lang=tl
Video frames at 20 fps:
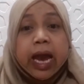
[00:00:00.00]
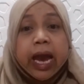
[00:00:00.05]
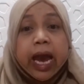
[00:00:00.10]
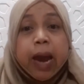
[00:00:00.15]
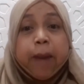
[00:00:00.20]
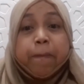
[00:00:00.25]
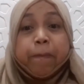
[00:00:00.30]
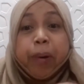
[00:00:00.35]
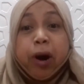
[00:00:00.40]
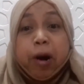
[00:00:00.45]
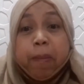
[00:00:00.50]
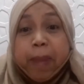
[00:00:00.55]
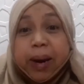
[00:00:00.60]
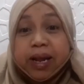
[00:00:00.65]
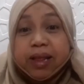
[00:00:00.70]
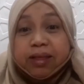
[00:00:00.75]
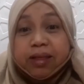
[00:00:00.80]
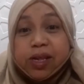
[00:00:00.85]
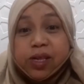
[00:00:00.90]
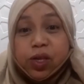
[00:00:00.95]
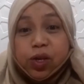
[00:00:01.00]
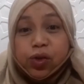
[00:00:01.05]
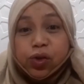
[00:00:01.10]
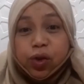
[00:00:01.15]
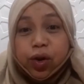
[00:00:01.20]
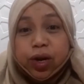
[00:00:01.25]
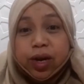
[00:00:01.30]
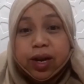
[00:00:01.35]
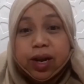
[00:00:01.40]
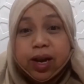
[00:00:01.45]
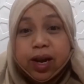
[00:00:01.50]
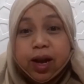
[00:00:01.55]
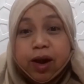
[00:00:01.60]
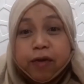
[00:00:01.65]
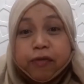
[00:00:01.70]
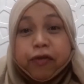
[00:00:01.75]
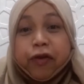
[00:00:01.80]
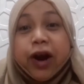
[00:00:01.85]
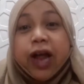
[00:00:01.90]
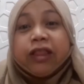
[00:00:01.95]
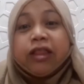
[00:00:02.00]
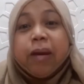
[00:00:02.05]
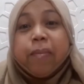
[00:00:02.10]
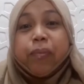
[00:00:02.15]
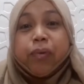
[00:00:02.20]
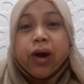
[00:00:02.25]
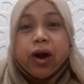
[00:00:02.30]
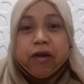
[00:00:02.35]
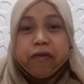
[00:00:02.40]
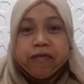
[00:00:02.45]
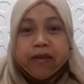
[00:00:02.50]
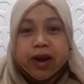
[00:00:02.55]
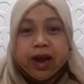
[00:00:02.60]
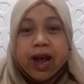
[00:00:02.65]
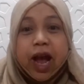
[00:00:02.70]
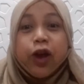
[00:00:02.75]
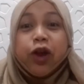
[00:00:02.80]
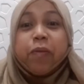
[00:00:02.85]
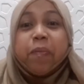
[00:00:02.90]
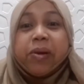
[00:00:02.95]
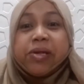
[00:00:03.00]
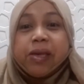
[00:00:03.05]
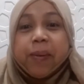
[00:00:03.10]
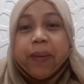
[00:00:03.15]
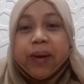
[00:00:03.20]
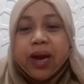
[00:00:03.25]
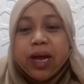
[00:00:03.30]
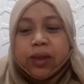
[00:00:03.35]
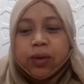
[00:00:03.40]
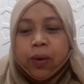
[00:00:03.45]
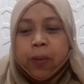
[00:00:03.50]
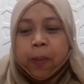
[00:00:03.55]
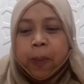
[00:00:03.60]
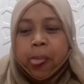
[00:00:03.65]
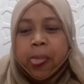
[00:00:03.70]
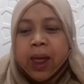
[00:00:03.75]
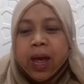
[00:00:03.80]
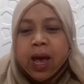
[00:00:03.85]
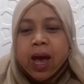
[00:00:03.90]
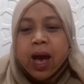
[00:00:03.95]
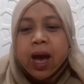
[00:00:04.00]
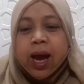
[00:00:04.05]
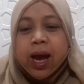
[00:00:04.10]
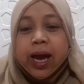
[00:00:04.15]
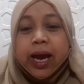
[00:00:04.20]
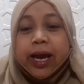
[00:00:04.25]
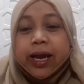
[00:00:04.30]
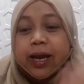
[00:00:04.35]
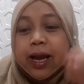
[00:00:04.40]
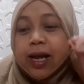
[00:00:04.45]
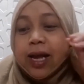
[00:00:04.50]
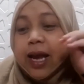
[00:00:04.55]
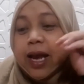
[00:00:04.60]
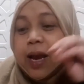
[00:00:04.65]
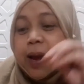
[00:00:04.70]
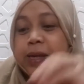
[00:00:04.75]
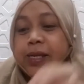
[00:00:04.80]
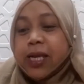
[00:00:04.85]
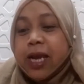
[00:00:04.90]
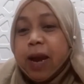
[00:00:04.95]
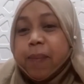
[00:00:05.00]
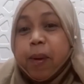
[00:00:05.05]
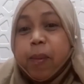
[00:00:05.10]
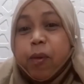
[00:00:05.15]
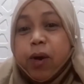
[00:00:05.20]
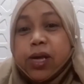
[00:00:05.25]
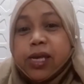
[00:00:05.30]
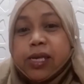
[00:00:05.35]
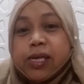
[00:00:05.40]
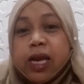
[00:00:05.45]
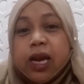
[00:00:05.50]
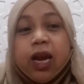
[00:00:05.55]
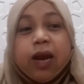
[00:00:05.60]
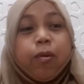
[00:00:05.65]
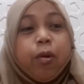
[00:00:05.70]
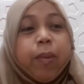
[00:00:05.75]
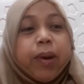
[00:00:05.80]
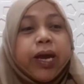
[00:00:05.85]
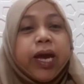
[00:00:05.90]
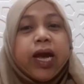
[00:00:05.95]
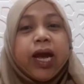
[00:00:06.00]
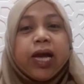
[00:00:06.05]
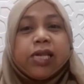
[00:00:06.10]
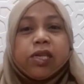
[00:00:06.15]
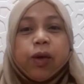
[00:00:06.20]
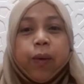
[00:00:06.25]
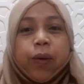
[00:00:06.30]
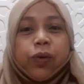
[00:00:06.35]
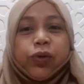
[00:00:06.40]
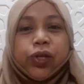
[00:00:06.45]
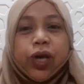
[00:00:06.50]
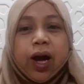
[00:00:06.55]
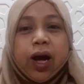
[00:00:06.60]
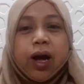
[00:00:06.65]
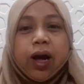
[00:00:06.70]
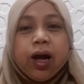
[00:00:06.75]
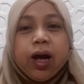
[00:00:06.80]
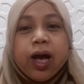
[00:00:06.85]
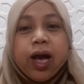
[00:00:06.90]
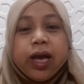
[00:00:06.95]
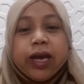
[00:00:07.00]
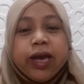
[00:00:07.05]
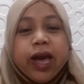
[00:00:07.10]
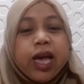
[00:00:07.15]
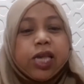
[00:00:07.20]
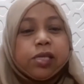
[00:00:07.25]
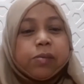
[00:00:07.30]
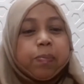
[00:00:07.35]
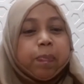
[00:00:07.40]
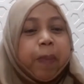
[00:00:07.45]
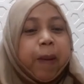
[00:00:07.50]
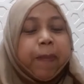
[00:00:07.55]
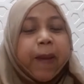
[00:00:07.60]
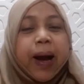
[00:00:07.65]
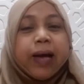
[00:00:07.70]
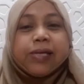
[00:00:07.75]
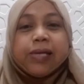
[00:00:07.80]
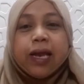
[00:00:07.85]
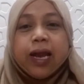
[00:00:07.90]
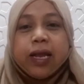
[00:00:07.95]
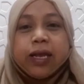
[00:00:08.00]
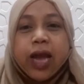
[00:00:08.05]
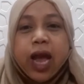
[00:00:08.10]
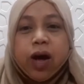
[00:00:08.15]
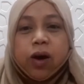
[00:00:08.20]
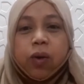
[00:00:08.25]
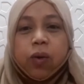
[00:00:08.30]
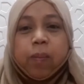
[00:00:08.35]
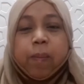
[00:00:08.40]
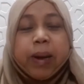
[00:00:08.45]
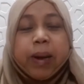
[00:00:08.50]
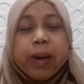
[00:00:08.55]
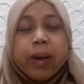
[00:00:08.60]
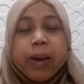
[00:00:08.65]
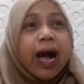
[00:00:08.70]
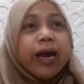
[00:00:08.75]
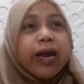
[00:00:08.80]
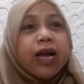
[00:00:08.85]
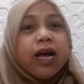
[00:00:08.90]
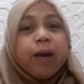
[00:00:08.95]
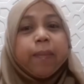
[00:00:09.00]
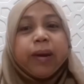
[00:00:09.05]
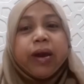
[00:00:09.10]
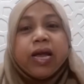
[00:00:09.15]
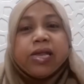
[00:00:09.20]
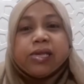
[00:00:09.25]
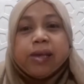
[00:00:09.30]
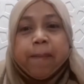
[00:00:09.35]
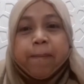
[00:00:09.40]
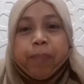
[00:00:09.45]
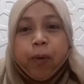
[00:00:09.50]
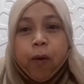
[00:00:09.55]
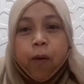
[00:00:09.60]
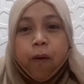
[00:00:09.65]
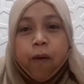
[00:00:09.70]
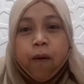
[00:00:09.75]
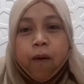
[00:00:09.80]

a permanent decision for a temporary feeling. Ano ibig sabihin nito? Sinabi mo na sa sarili mo, magiging asawa ko siya. Yes, papakasalan niya ako. Magkakaanak kami ng sampu